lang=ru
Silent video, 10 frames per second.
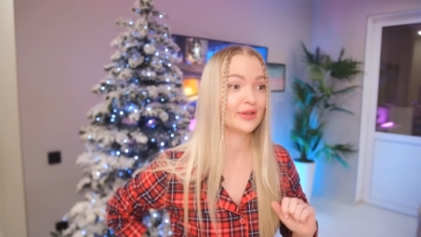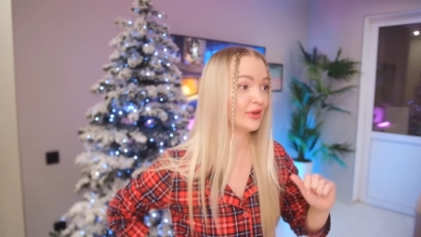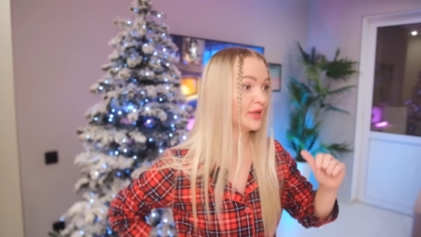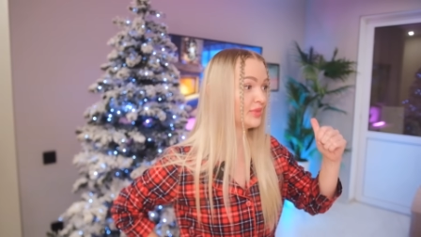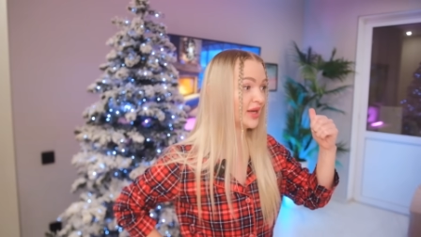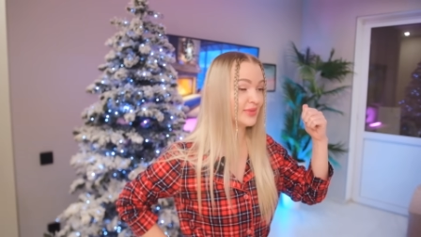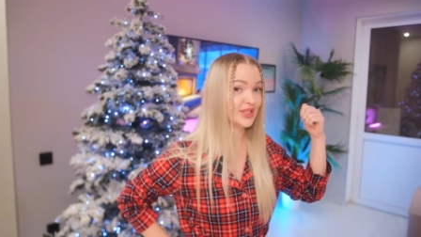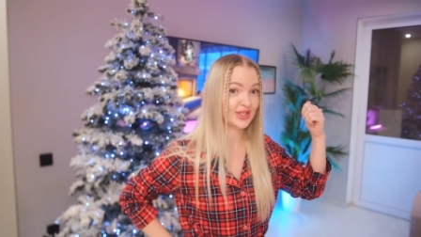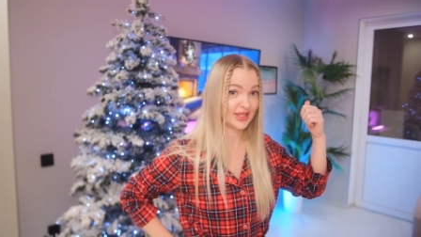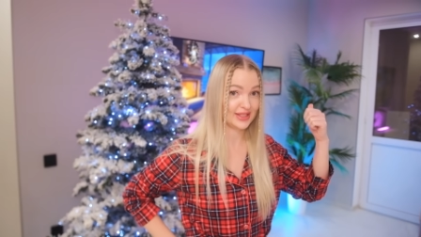который прямо
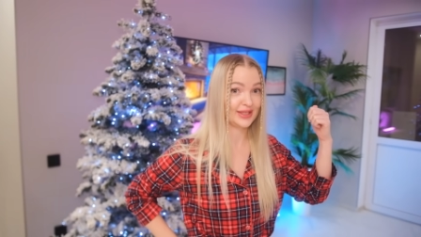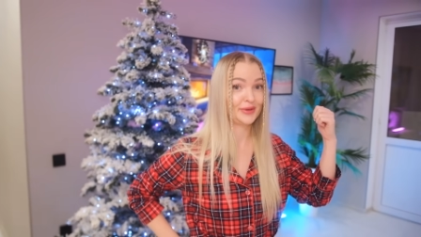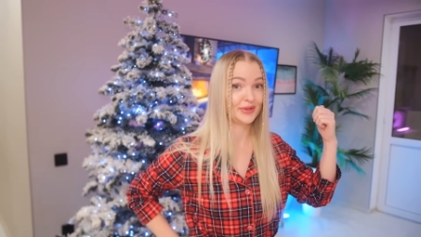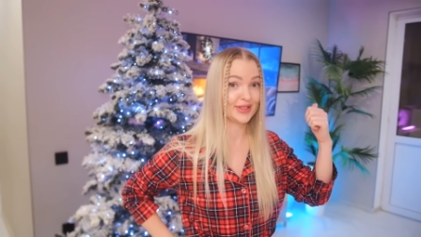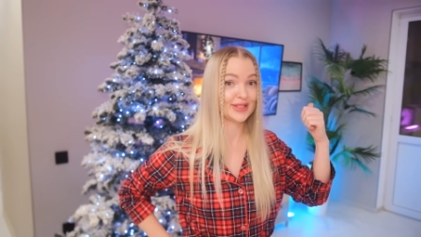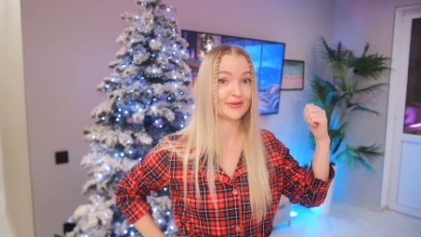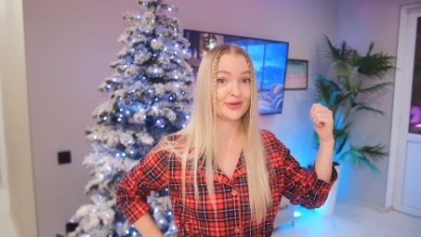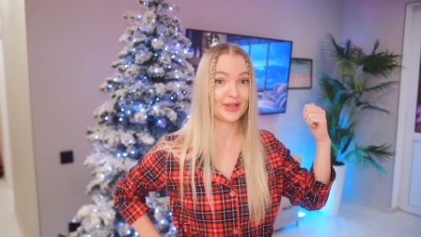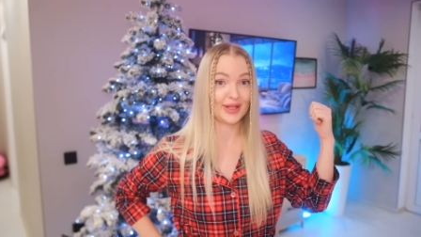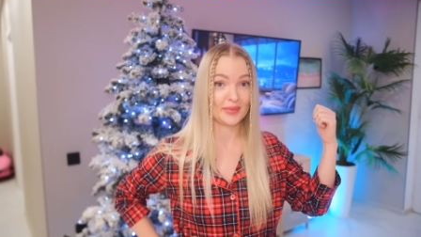сейчас находится
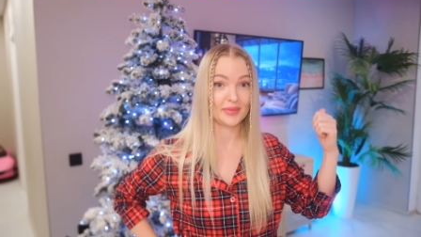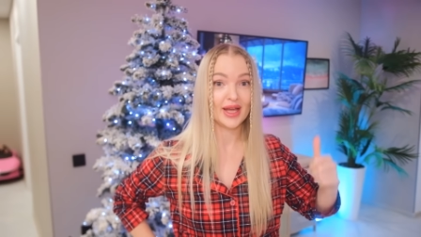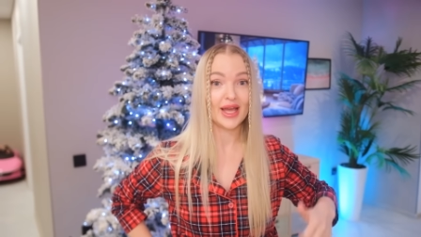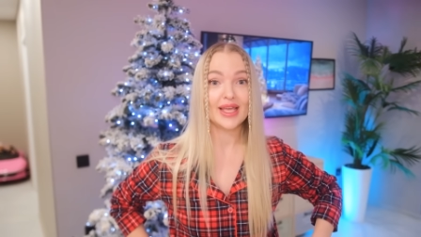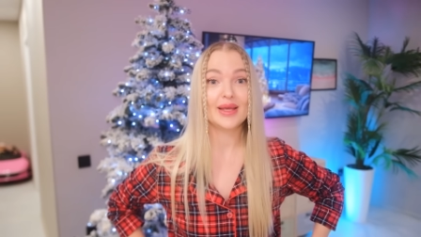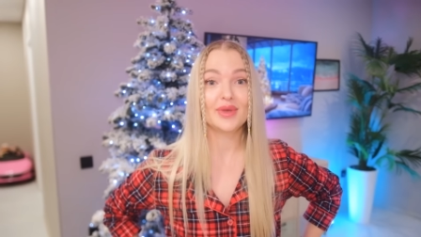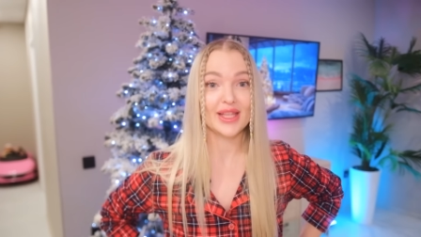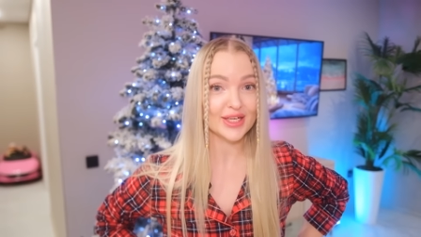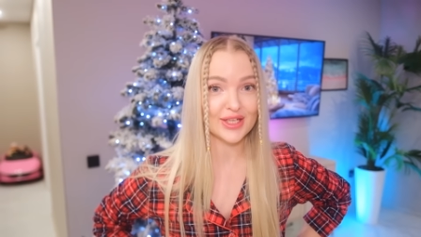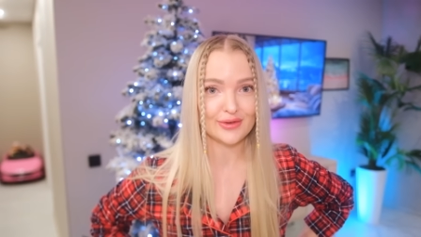вот там. И
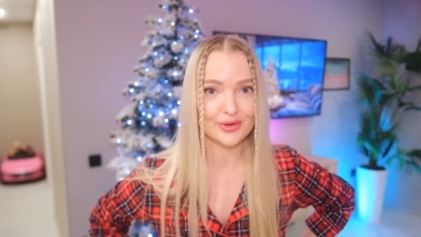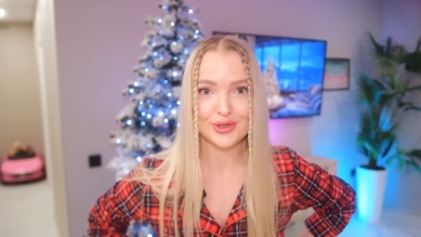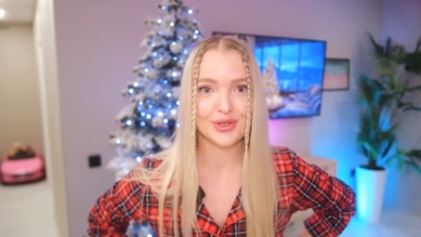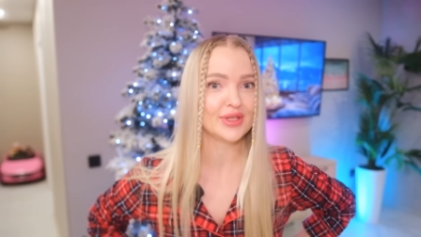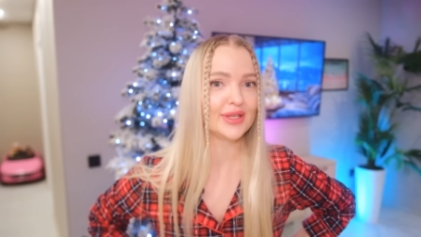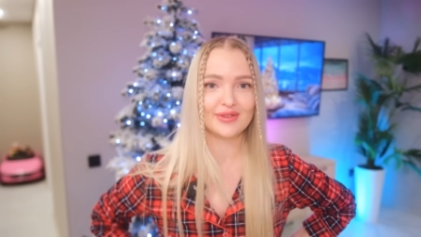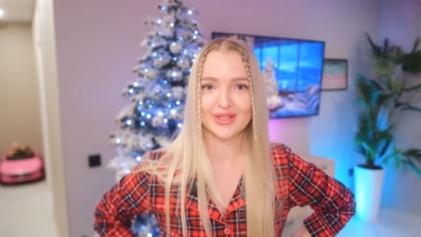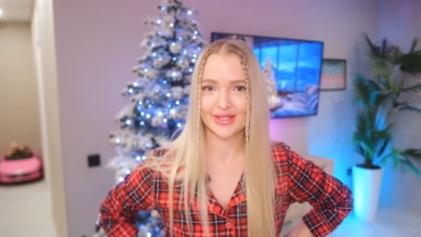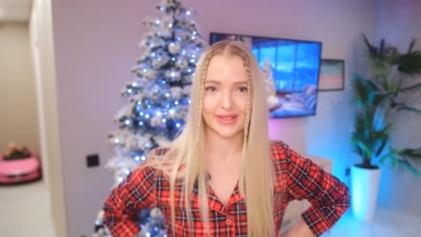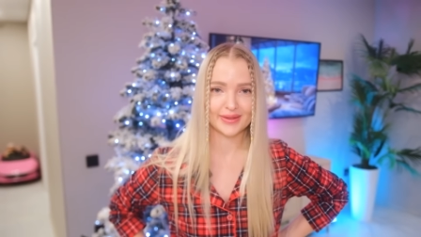Милеша его еще не
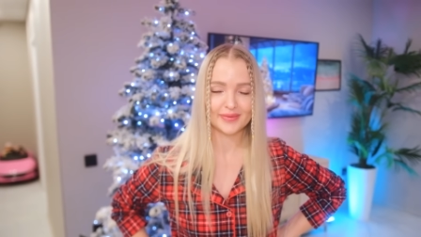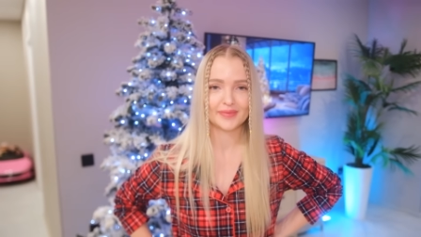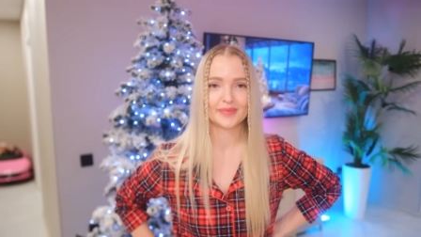видела.